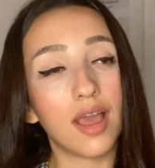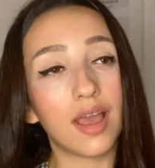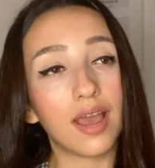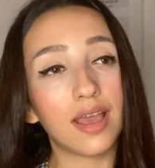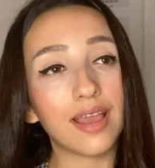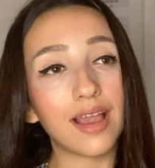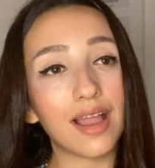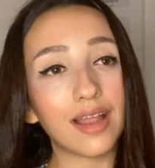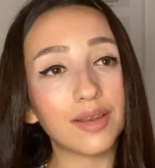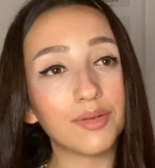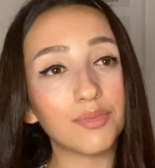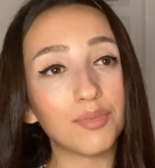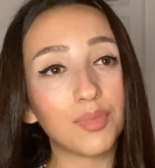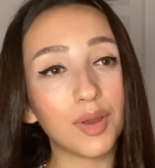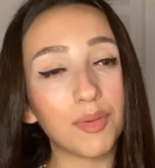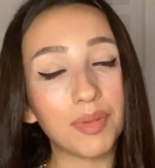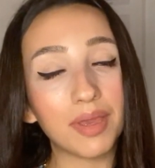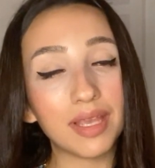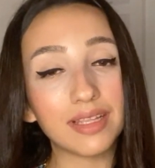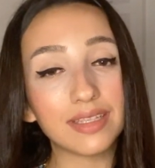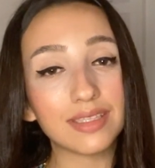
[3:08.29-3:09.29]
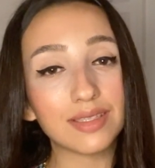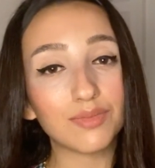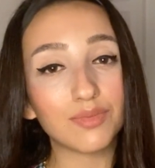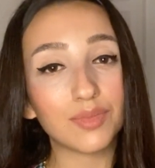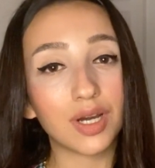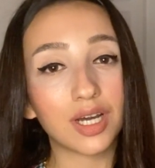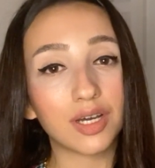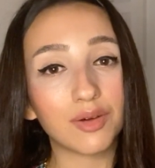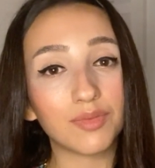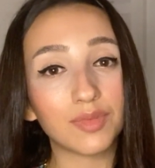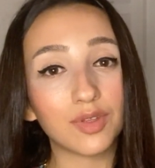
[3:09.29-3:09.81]
E, yani bebeğinizin
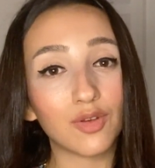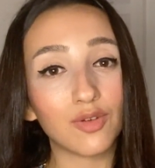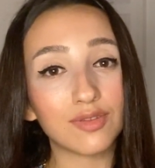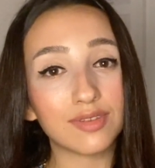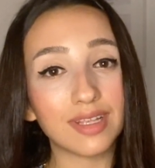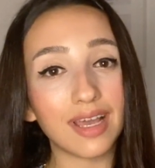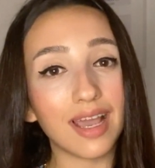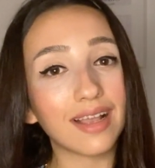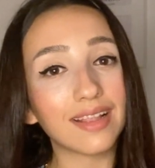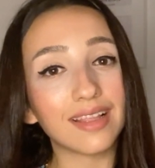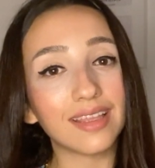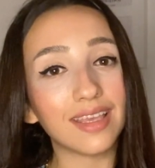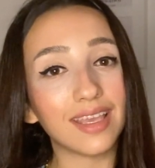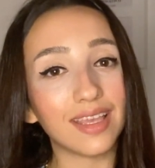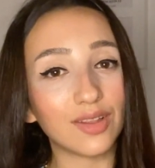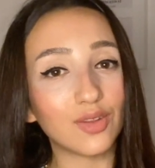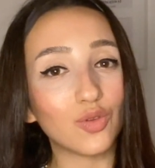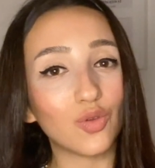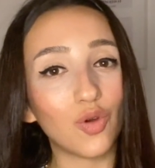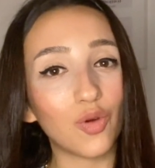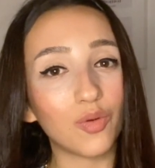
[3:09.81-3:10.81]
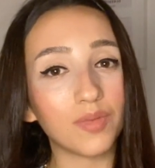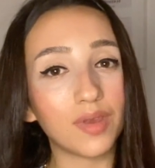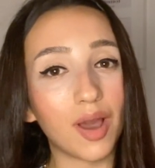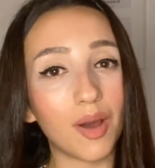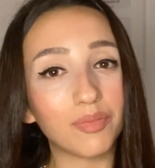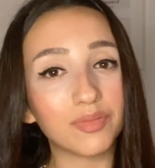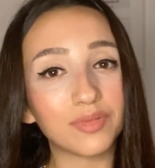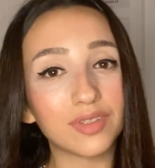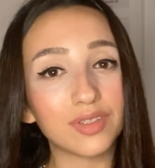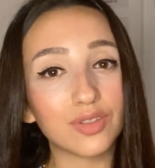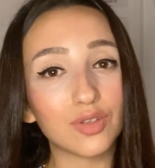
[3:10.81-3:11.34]
bakımına özellikle yeni doğum
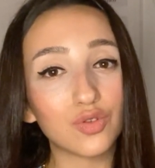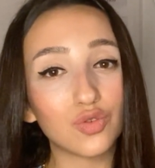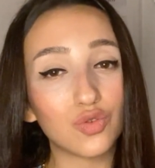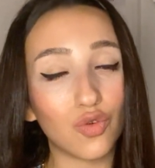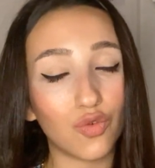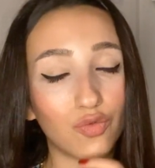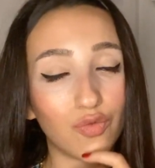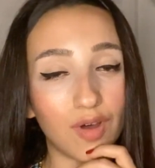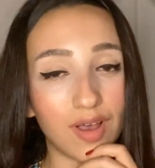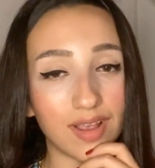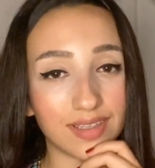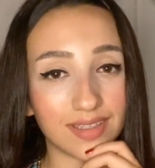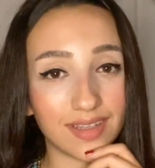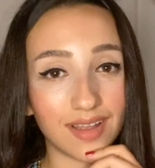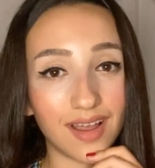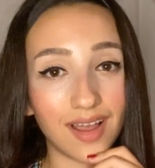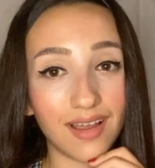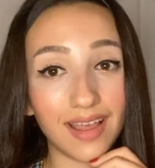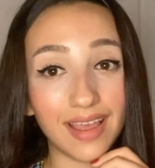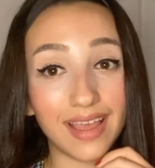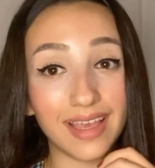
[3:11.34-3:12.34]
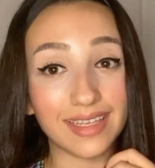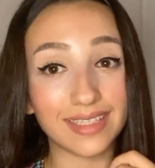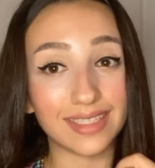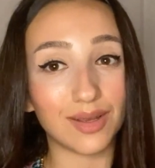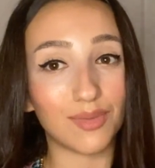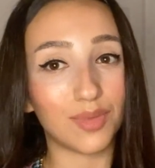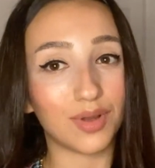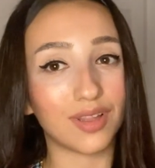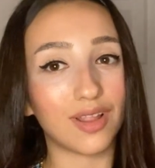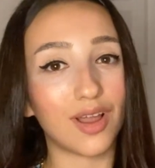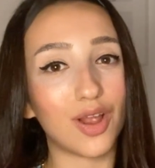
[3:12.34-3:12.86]
yaptığınızda çok fazla e,
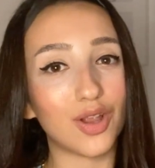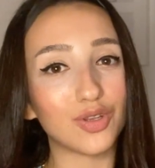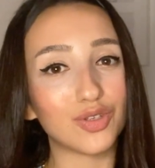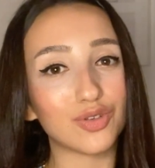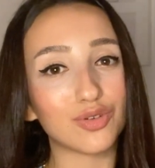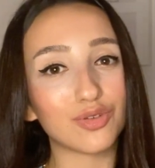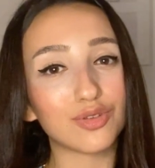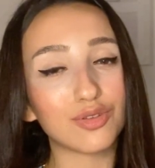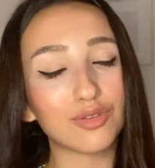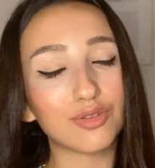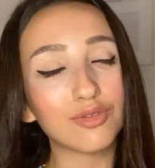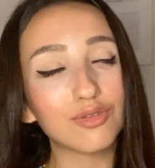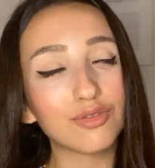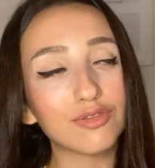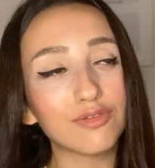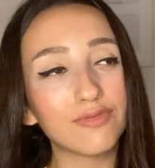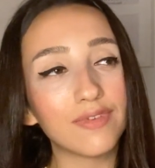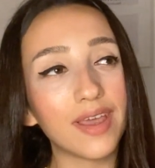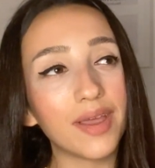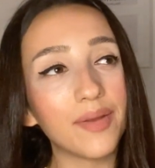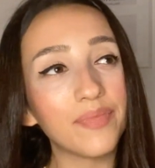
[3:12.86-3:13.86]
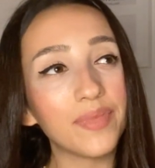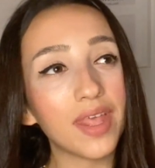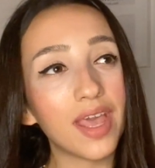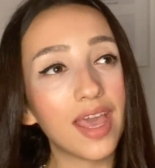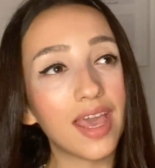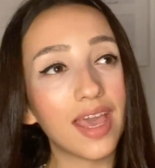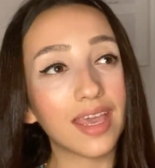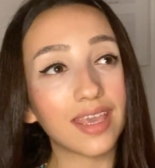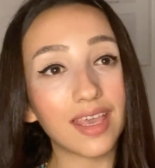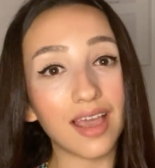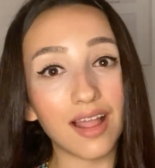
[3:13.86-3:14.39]
zaman harcıyorsunuz ve
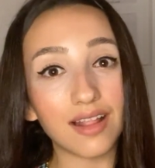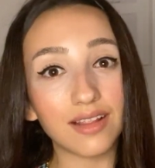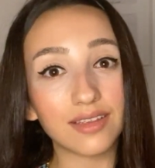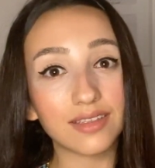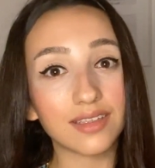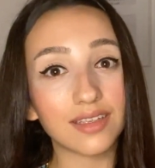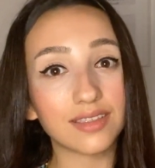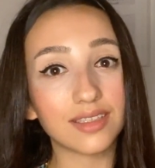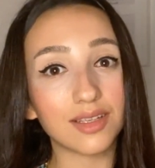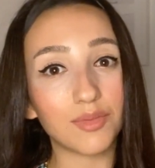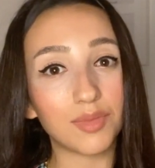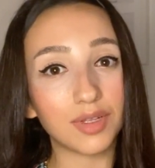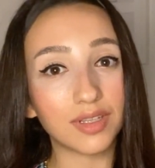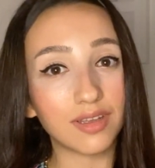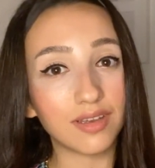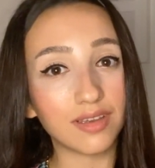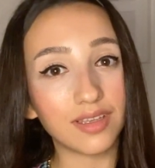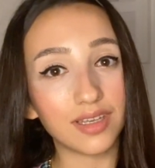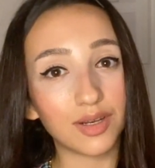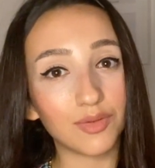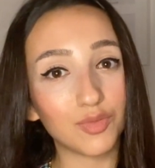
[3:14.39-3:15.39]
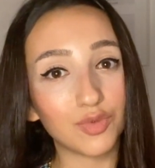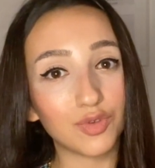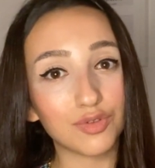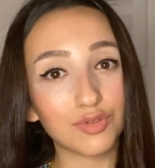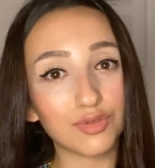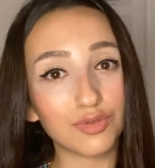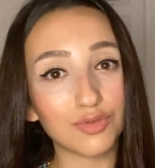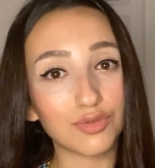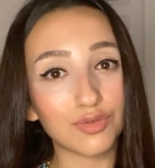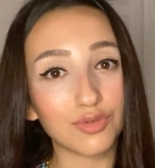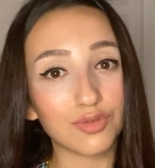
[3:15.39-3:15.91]
kendinize zaman
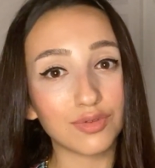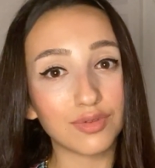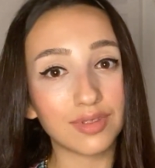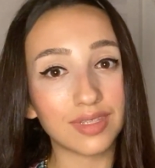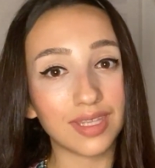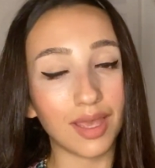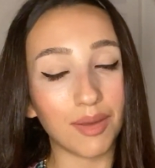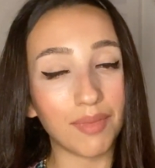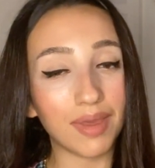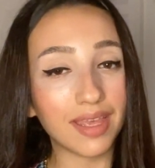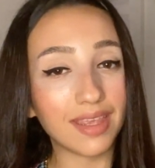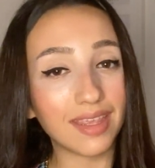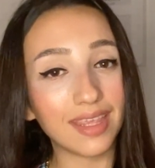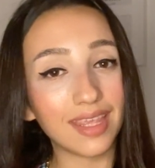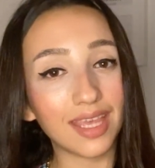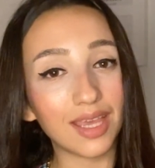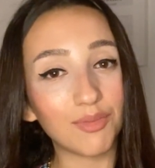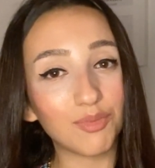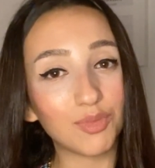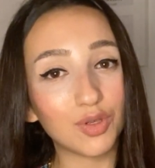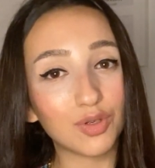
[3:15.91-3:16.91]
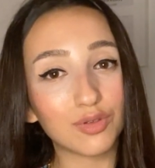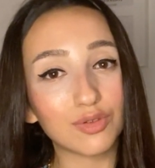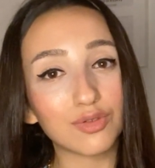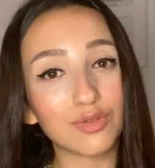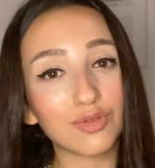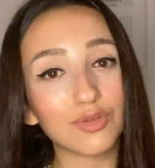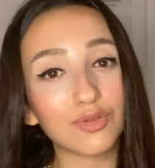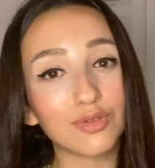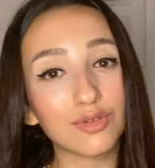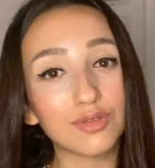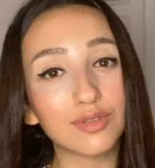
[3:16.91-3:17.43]
ayıramıyorsunuz, yemek
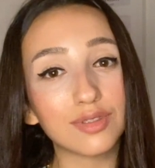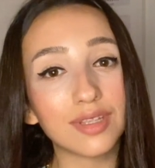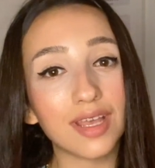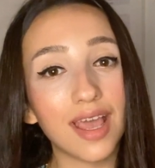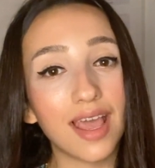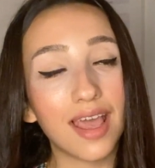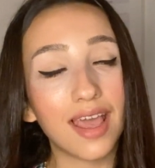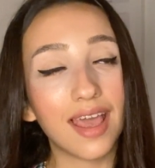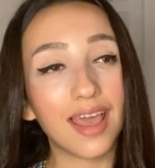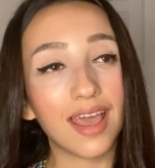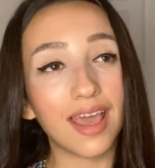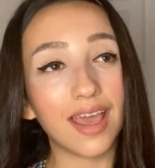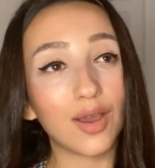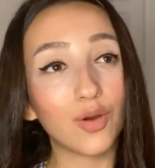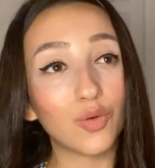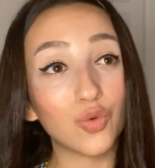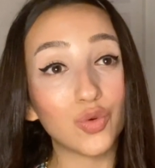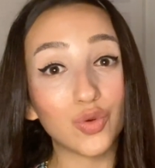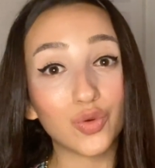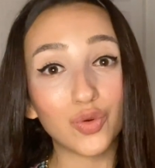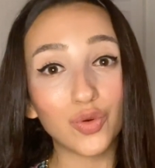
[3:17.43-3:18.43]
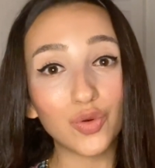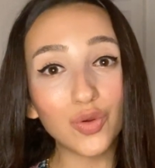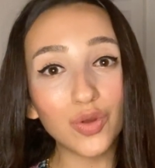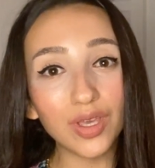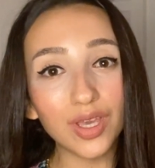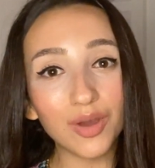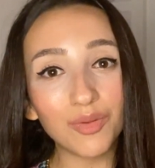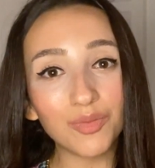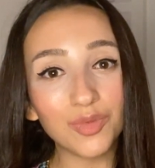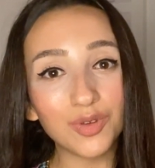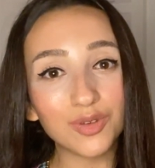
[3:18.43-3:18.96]
yiyemiyorsunuz e, uyku
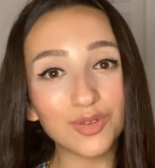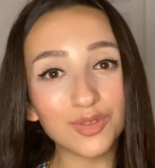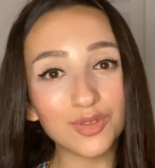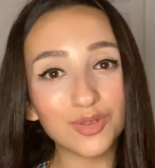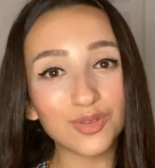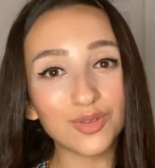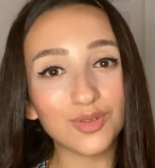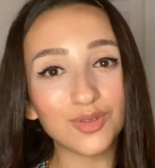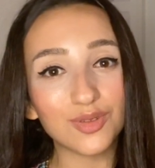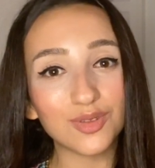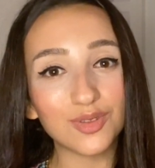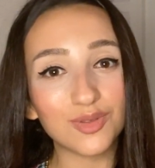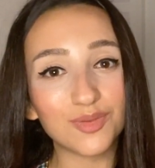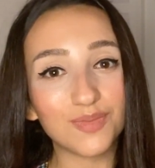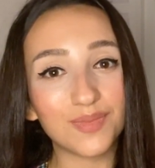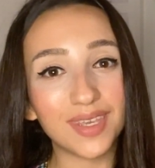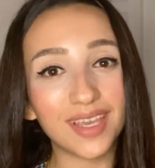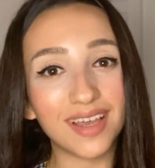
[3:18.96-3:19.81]
uyuyamıyorsunuz.